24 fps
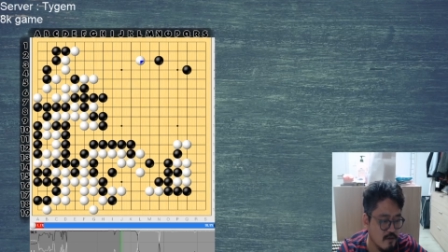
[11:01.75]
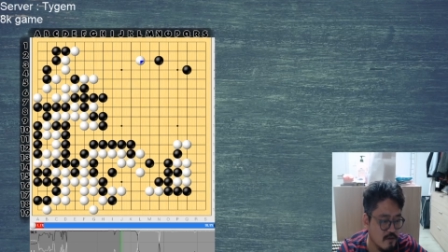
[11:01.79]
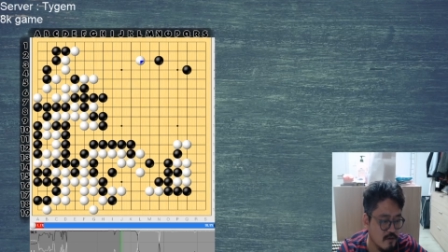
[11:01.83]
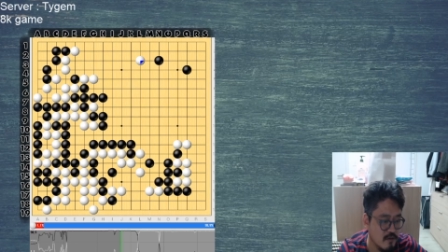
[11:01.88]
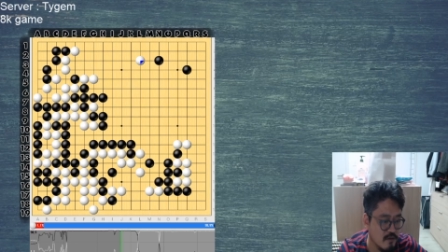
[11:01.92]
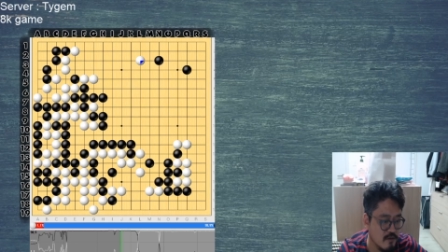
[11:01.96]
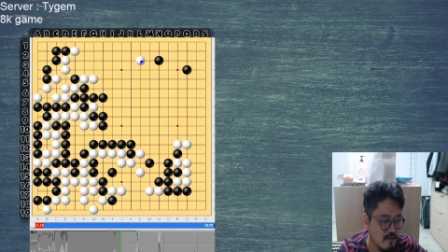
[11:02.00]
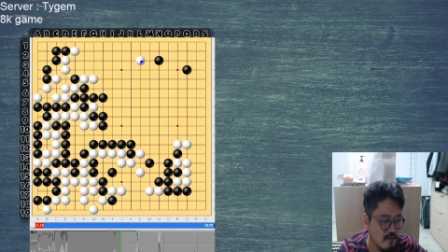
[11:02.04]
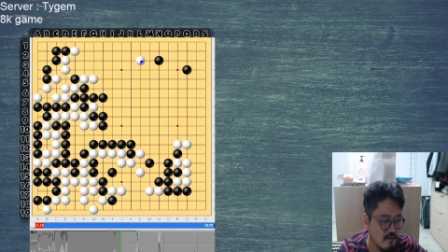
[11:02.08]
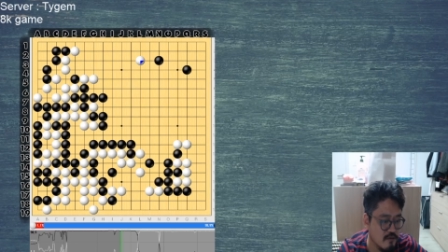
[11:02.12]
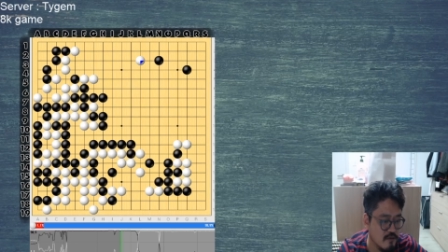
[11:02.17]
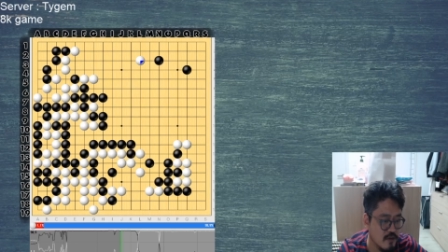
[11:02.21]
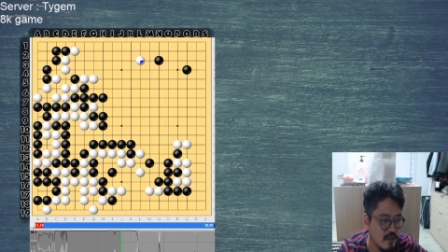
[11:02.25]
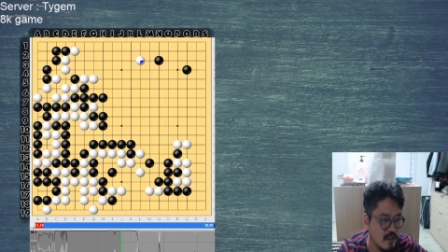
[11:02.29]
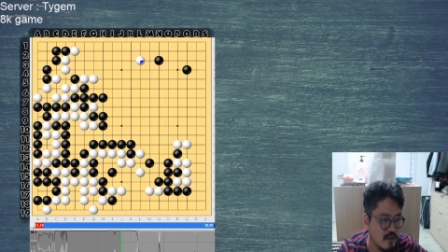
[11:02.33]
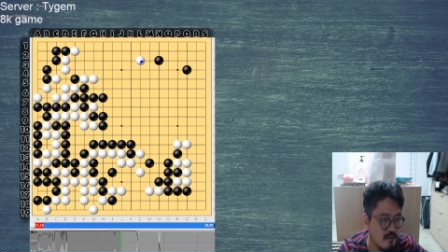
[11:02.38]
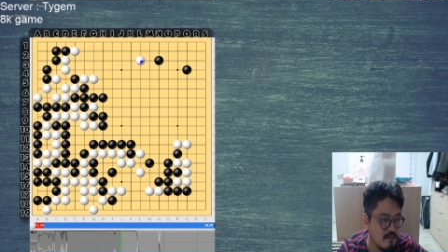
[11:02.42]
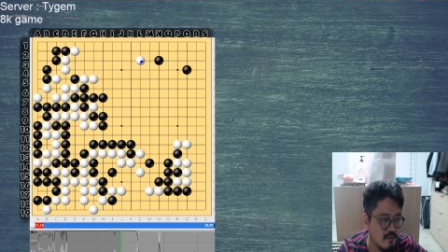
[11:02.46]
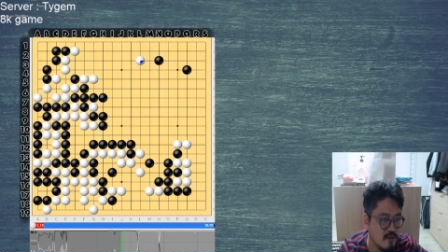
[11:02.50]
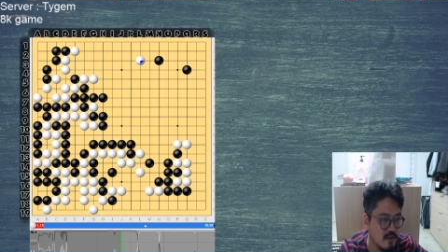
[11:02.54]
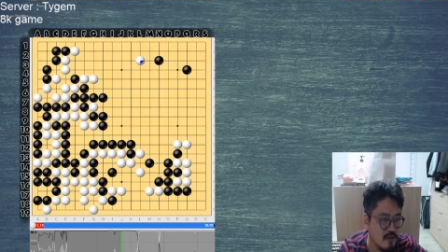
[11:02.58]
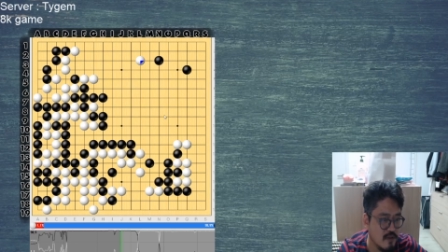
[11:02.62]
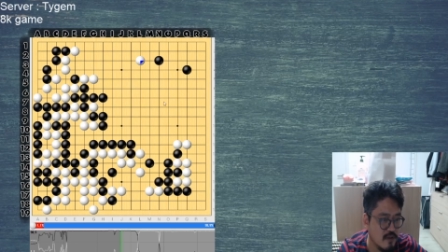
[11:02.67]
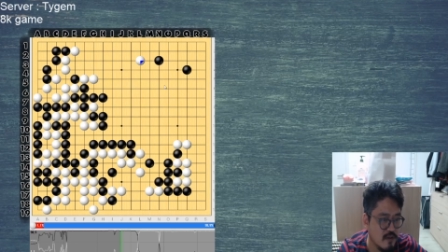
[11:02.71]
여기도 그냥
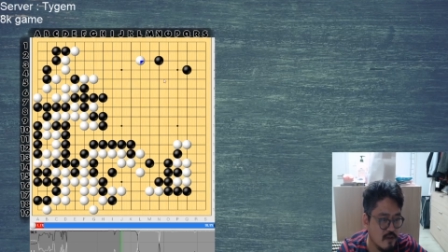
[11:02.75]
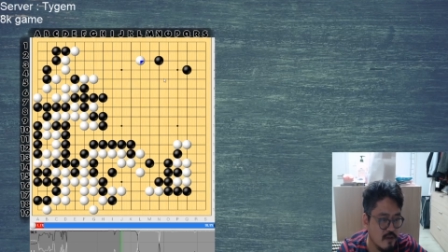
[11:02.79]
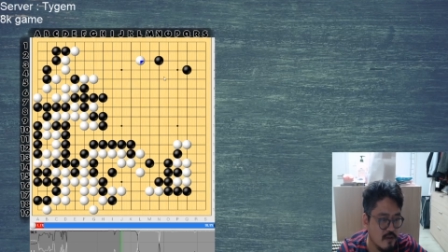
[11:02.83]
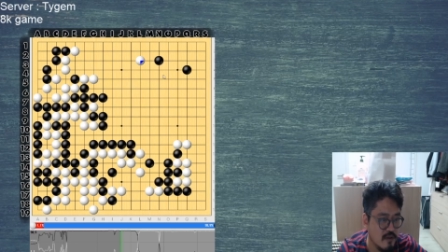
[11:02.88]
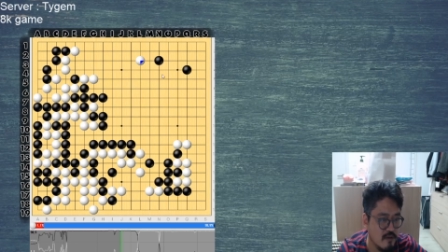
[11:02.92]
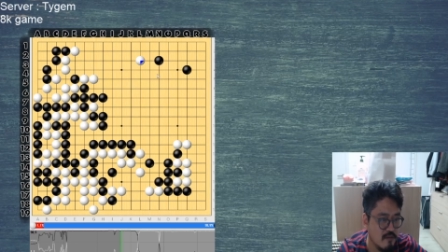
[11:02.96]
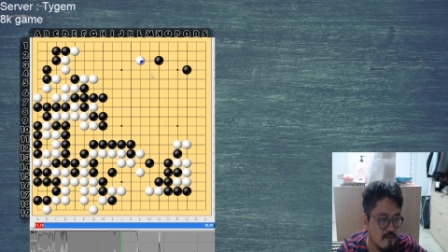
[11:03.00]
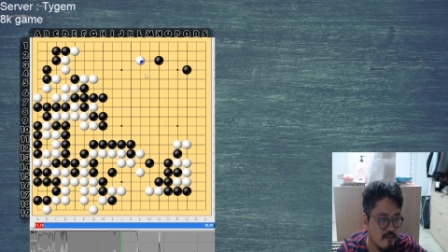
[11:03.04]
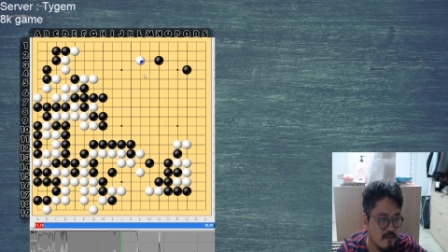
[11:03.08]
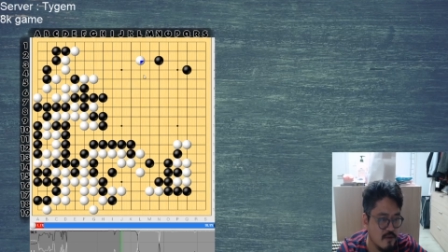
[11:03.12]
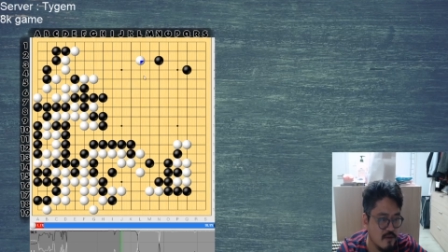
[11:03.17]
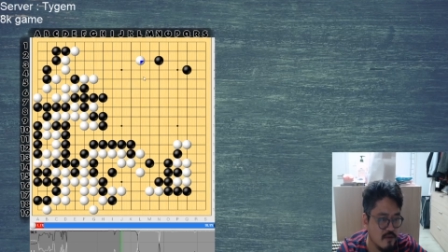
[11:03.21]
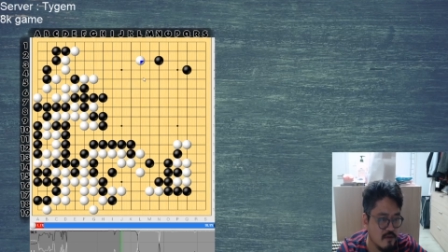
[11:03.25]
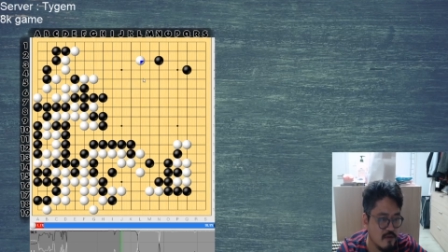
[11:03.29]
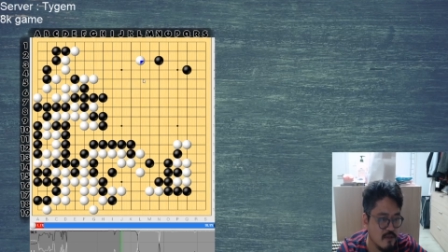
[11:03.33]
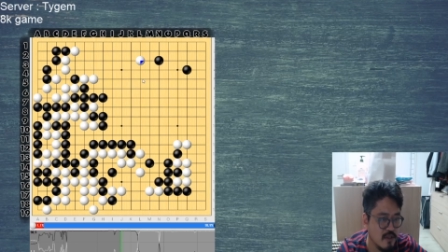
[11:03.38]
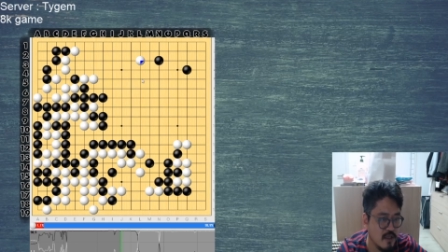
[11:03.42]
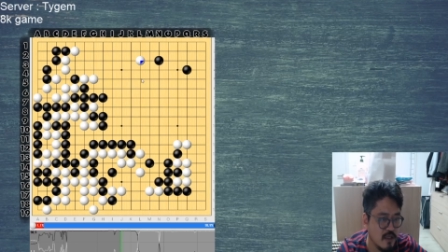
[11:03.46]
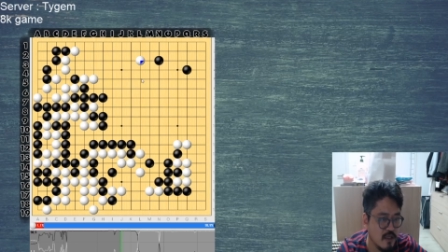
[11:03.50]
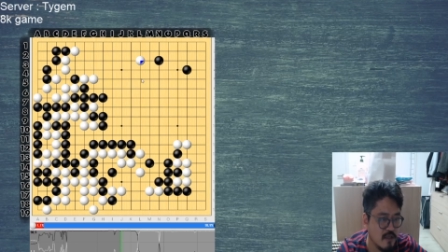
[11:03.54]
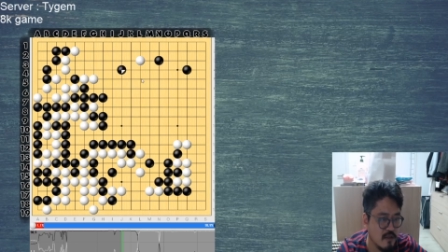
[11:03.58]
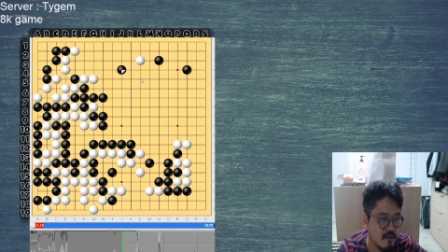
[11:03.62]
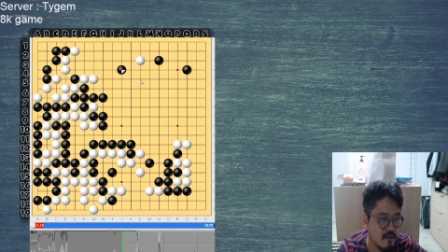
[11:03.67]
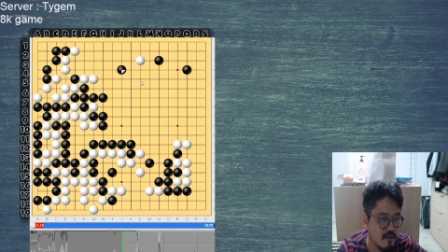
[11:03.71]
뭐뭐 뭐
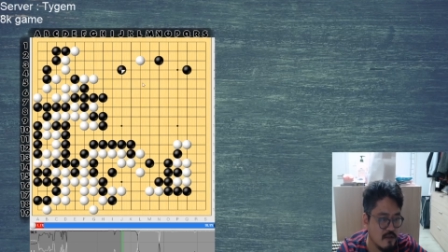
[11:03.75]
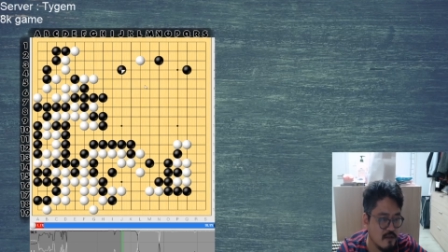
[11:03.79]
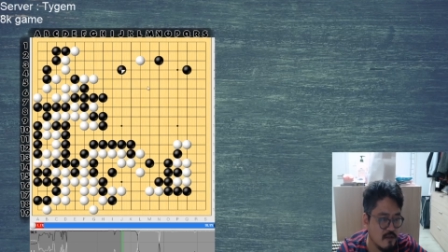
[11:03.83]
그냥